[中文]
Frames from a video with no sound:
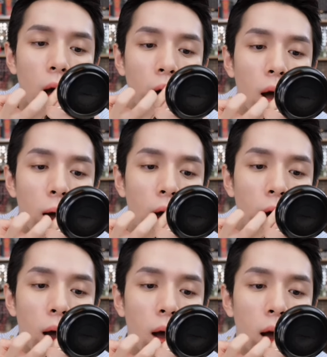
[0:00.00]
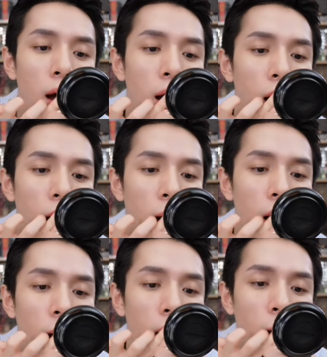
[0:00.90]
九九幺号色哦，
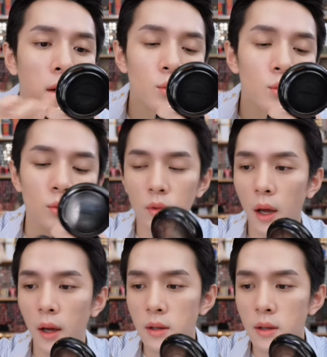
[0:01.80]
还有最后还